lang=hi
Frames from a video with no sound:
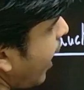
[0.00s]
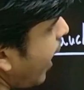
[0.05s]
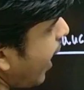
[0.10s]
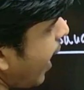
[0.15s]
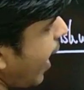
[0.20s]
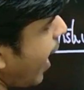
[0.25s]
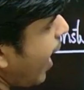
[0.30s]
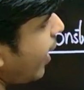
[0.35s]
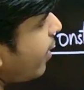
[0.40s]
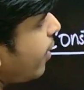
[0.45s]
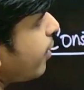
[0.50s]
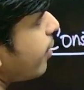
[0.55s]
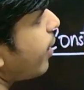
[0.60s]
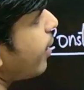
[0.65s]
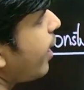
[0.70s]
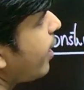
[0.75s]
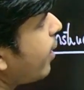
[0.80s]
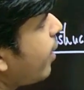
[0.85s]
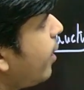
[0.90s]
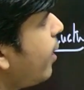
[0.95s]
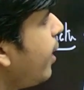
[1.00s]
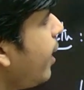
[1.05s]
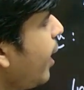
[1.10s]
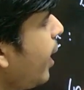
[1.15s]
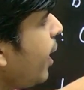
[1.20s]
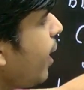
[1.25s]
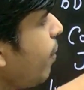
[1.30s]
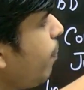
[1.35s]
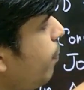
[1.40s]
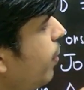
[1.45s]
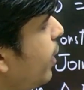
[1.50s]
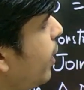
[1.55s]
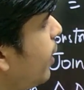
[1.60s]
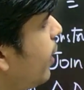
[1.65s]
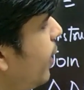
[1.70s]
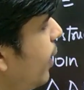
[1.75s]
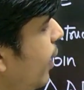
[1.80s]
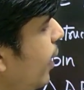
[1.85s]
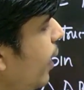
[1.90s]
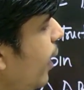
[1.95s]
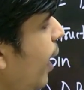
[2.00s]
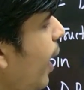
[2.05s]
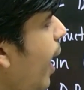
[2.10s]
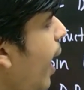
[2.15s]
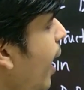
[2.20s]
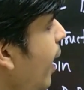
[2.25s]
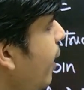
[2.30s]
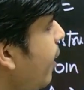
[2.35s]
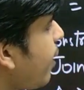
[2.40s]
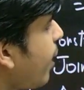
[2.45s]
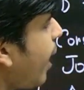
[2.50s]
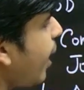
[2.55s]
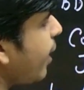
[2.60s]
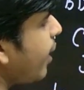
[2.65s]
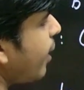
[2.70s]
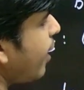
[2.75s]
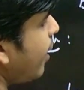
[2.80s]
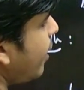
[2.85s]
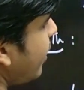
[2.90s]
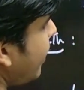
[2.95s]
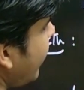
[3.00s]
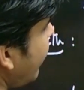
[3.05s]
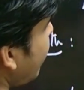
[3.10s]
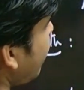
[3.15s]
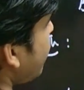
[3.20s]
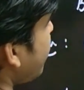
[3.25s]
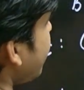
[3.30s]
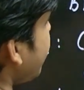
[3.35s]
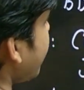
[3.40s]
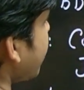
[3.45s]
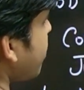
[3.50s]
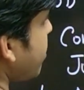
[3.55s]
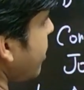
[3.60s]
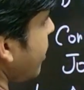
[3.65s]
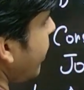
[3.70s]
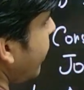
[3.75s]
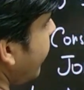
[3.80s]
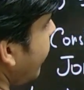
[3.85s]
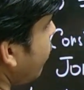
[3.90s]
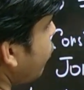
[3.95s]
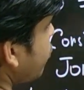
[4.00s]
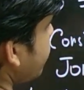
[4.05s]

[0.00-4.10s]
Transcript: एंड ट्राइंगल ए बी डी एंड ट्राइंगल डी सी या सी डी e कुछ